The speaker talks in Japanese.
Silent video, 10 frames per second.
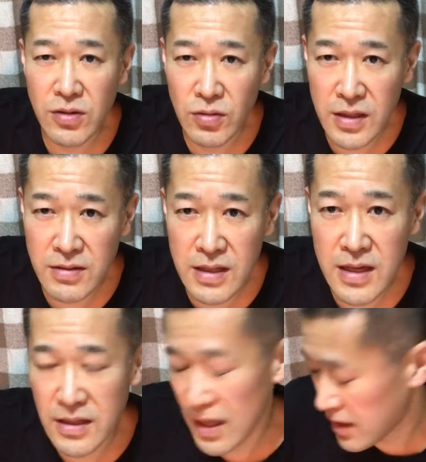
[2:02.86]
エットです
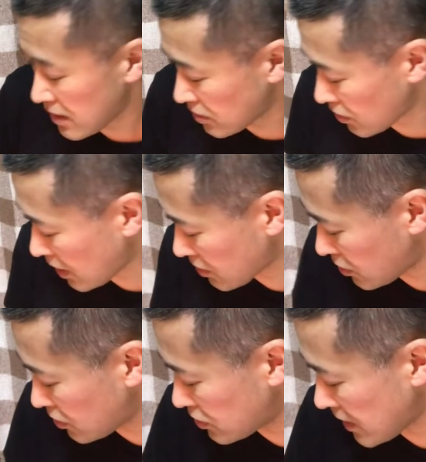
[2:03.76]
ねダイエットが
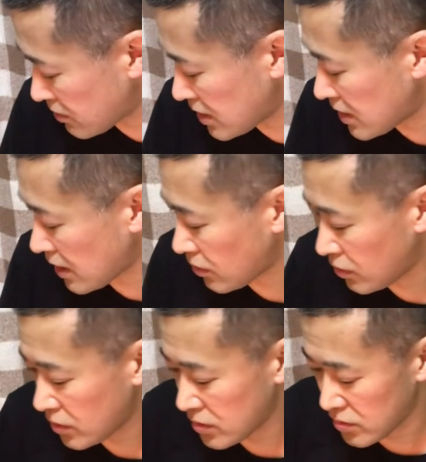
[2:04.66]
こううまくいったと
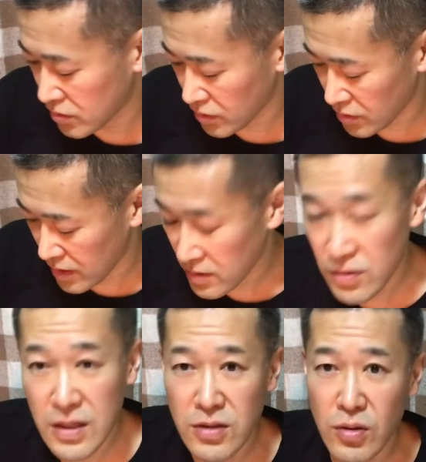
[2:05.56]
いうことで
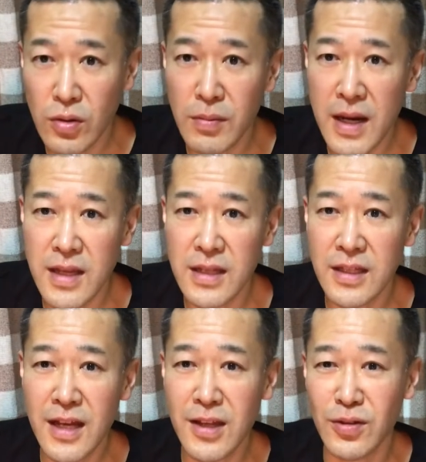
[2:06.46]
すでその前に
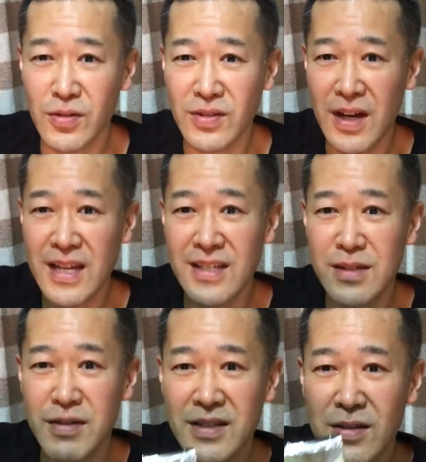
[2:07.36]
ダイエットの話
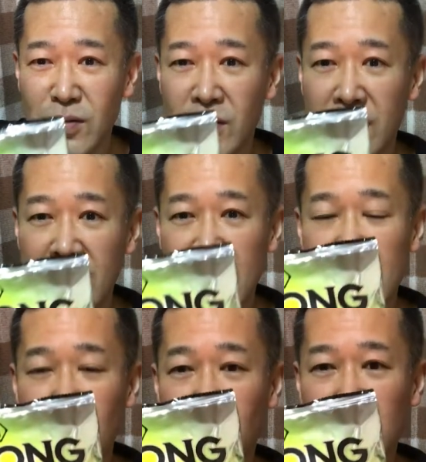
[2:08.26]
してますけどこの
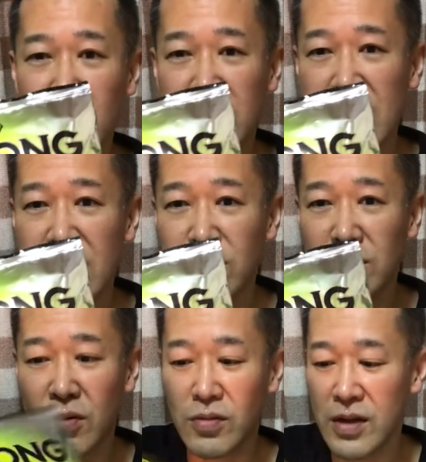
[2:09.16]
今週の
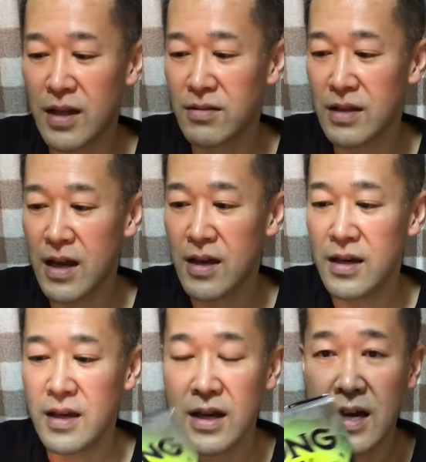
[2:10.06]
ジャンクフードこれですね、
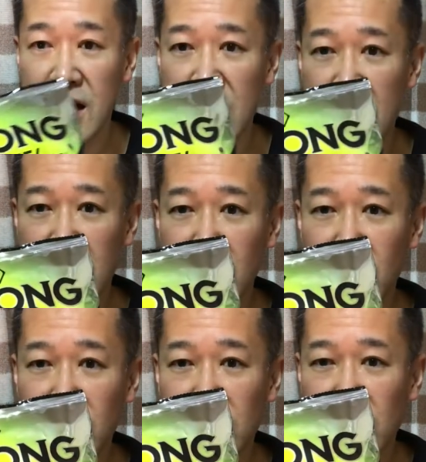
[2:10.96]
えー、
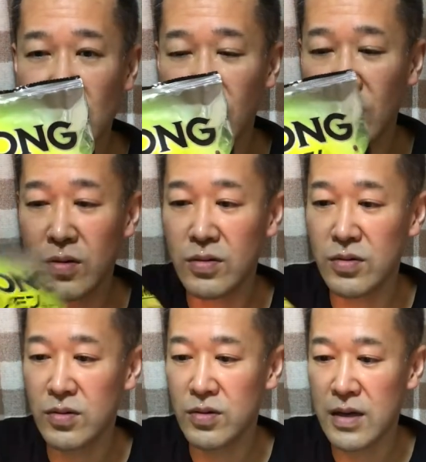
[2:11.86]

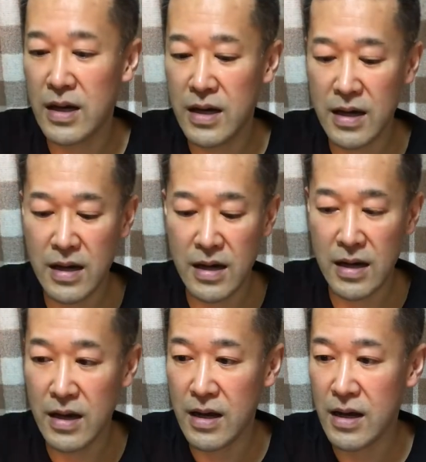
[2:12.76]
ニューストロング、
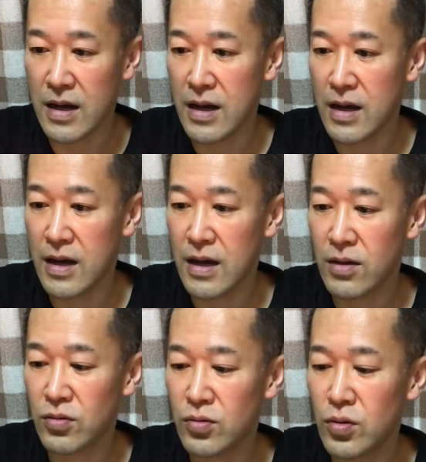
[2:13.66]
えー、
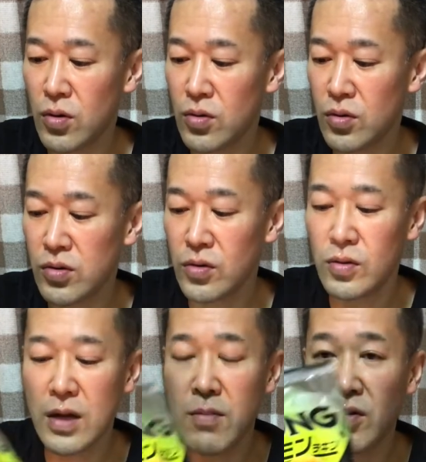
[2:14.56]
黒胡
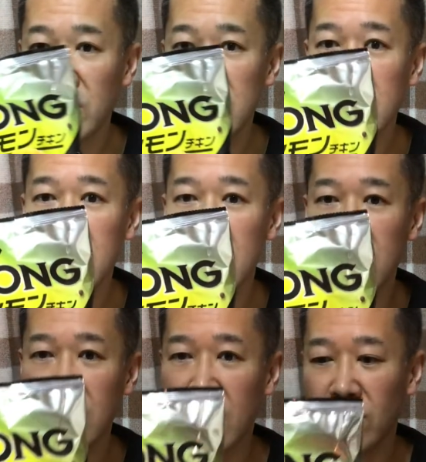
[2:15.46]
椒レモンチキン
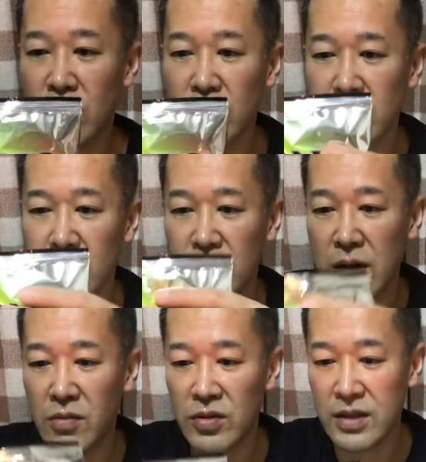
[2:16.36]
ですね黒胡椒
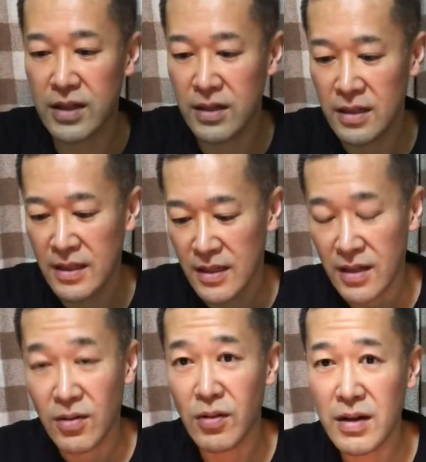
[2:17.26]
レモンチキン
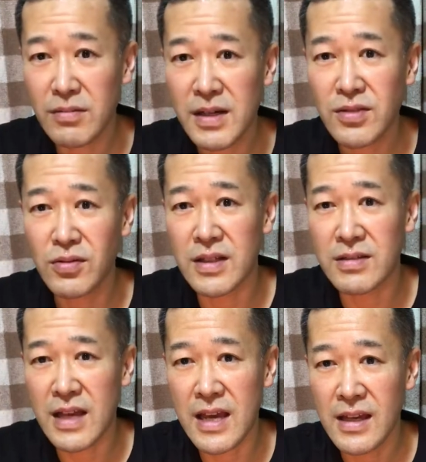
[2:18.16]
これはうまそうで
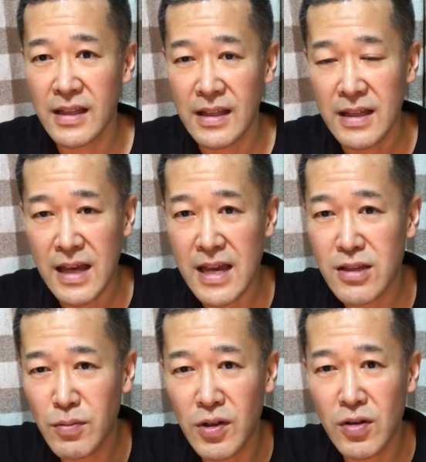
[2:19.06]
すね、えい
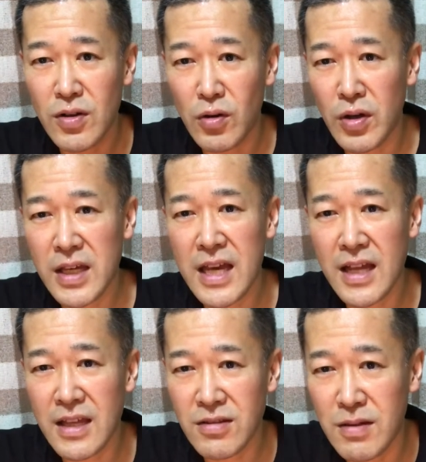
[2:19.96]
つものように小池
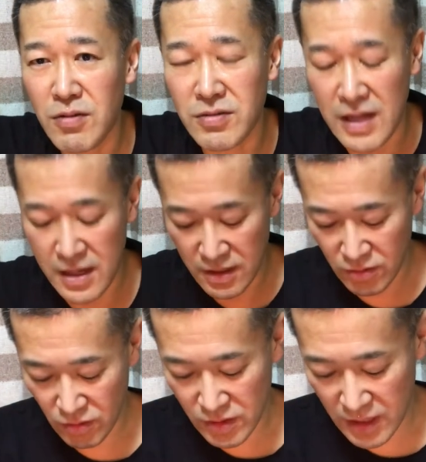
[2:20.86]
屋ですね僕ね
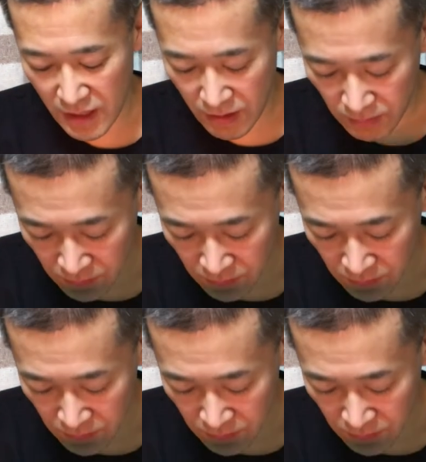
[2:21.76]
小池屋